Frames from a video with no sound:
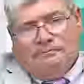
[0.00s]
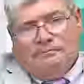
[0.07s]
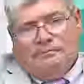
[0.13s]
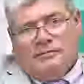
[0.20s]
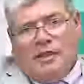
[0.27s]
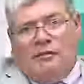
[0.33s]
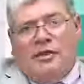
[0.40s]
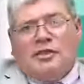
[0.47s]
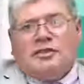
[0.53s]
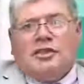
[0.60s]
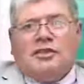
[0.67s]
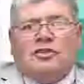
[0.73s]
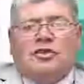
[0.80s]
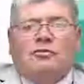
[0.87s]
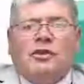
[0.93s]
habían
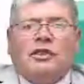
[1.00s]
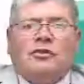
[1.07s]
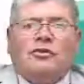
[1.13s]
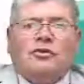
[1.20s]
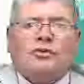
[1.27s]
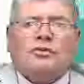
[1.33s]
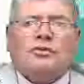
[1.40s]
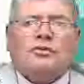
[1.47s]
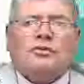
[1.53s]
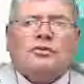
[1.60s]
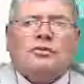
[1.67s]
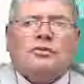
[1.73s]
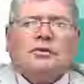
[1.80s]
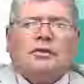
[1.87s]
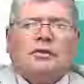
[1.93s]
sentimientos,
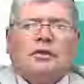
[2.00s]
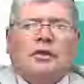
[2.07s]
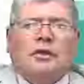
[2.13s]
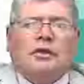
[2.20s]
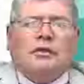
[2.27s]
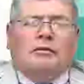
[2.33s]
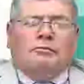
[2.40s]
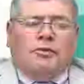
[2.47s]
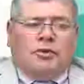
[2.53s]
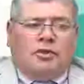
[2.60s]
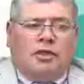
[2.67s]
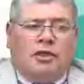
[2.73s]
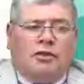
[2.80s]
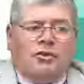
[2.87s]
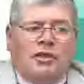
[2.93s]

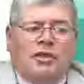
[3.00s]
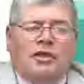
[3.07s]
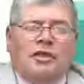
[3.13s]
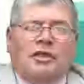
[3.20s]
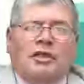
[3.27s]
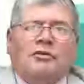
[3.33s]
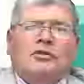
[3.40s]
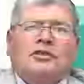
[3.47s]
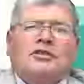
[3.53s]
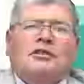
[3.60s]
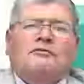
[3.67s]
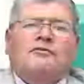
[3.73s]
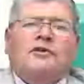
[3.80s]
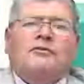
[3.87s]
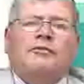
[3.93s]
porque ellos adquirieron esa
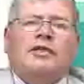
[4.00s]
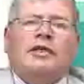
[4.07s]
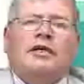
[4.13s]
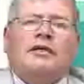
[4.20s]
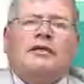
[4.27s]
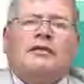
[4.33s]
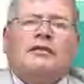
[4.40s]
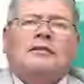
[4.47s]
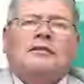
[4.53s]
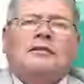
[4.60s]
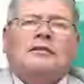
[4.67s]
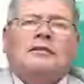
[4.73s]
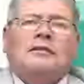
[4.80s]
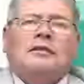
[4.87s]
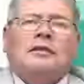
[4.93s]
enfermedad.
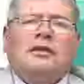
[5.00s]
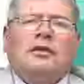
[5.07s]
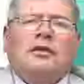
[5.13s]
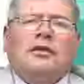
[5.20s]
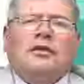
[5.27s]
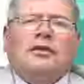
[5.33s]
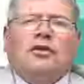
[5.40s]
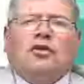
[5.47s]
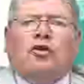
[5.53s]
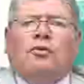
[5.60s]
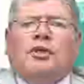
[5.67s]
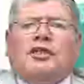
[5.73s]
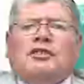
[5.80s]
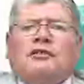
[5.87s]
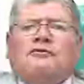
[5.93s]
¿Y cómo
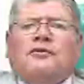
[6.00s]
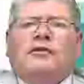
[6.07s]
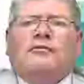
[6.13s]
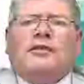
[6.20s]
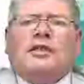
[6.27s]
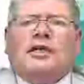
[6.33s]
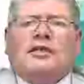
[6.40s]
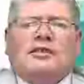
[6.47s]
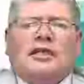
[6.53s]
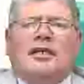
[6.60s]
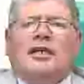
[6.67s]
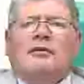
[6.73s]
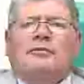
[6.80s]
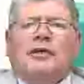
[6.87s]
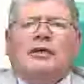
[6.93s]
era esa enfermedad, esa
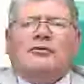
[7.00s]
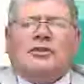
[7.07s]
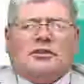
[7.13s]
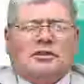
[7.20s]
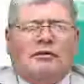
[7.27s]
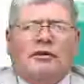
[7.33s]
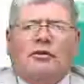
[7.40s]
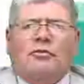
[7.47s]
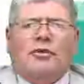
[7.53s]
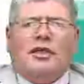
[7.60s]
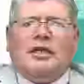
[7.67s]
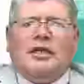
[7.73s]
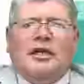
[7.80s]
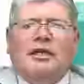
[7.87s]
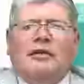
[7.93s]
lepra? ¿Usted sabe cómo era
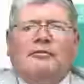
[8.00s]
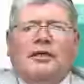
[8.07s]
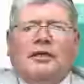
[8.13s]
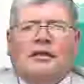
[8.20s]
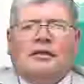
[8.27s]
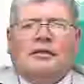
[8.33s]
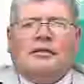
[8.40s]
la lepra?